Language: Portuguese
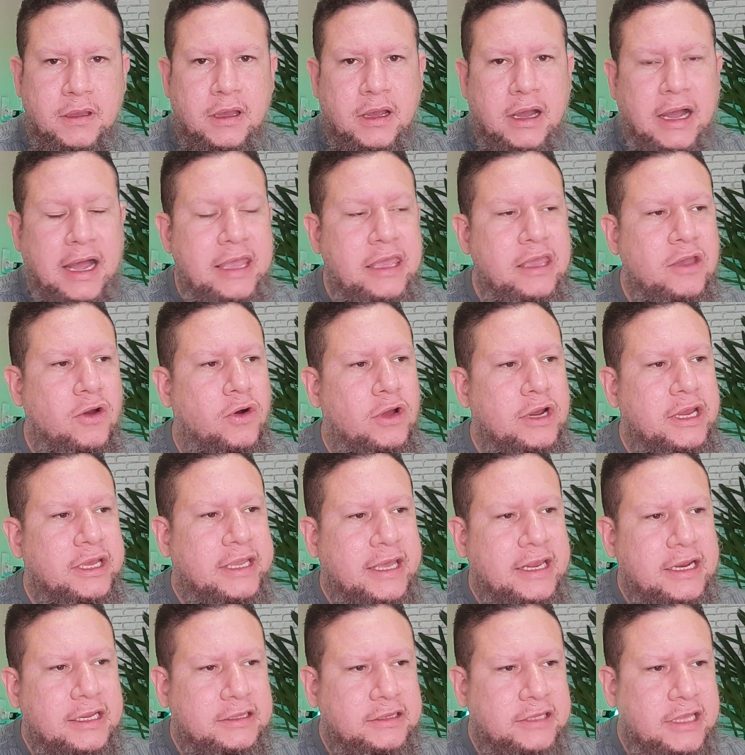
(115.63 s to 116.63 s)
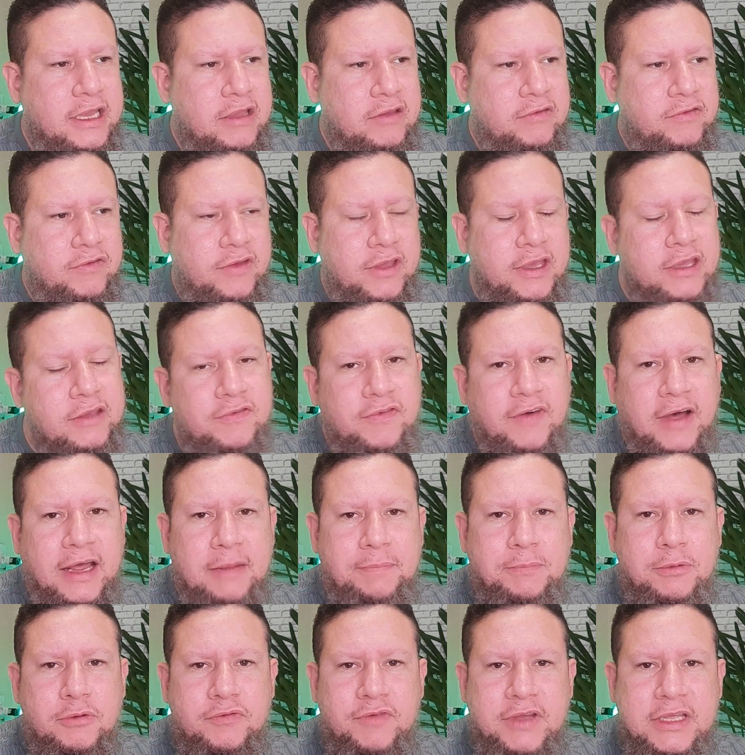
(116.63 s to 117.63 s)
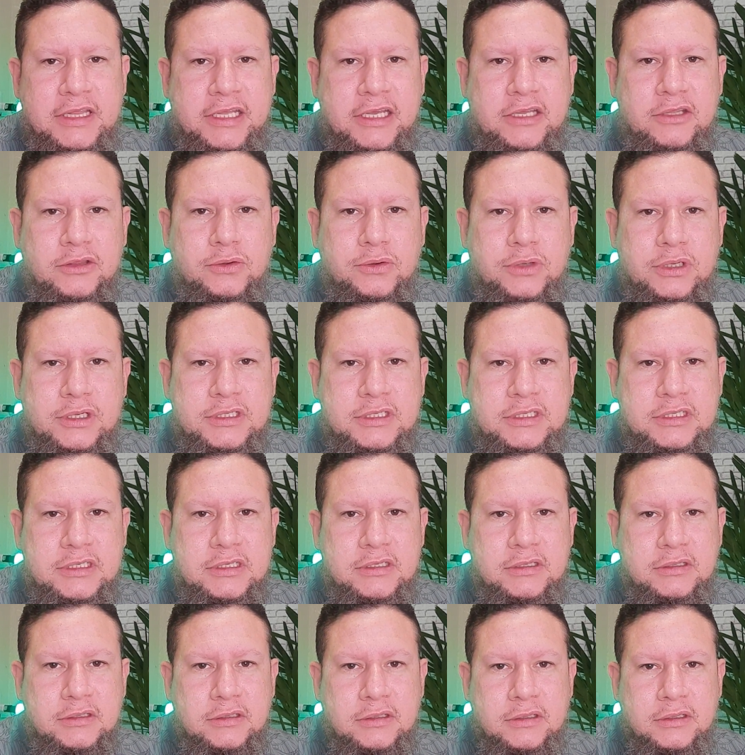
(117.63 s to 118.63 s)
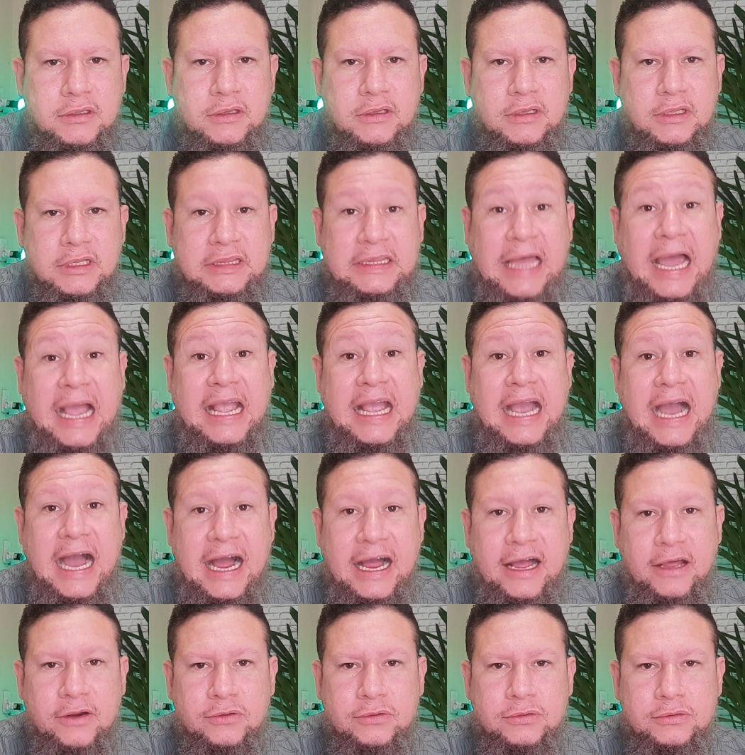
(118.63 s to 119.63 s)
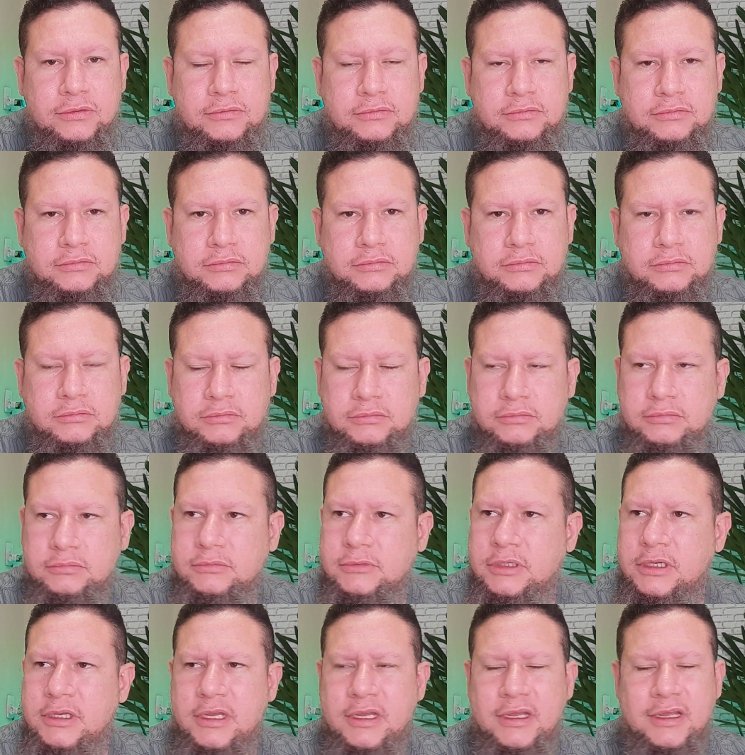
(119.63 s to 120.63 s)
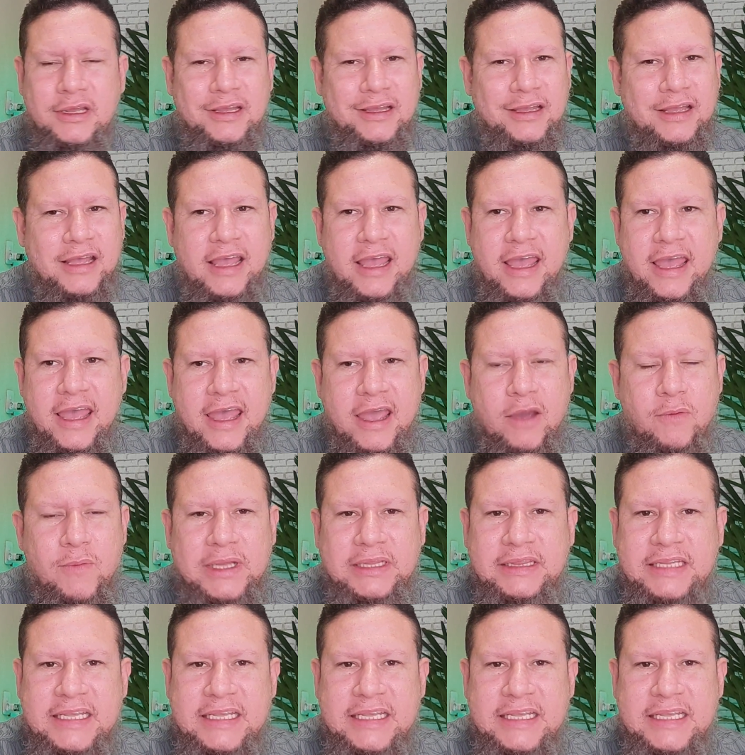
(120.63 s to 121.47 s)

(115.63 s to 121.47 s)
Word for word: Aí olha aquela TV e fala para o vendedor sim, tá caro. É uma